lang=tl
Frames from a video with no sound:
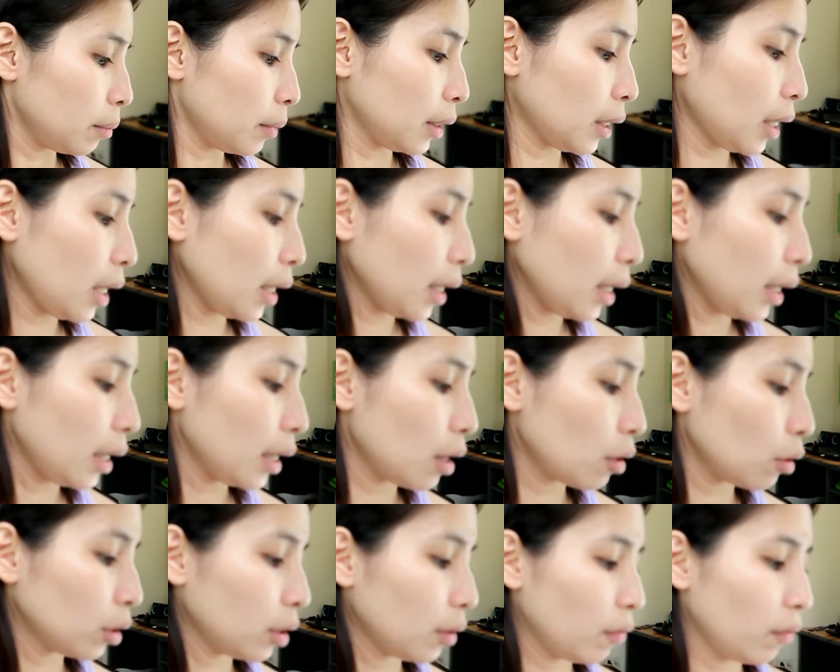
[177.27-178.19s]
maglalagay
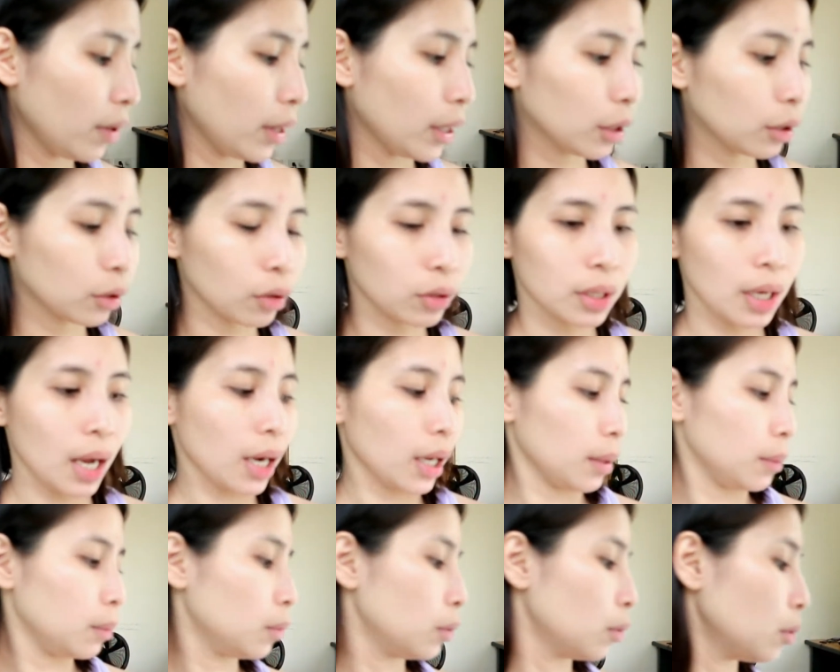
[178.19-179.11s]
lang ako ng velcro sa
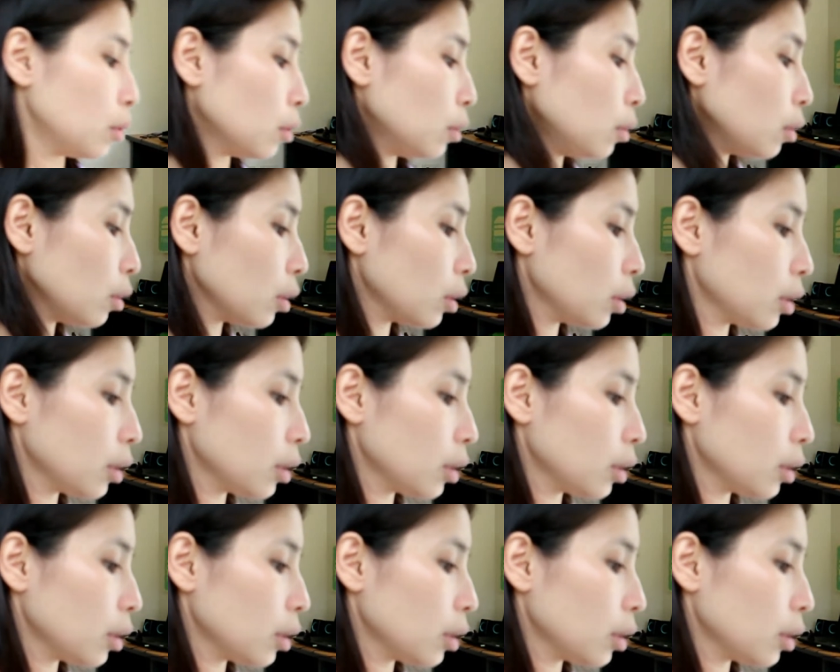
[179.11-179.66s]
aking buhok.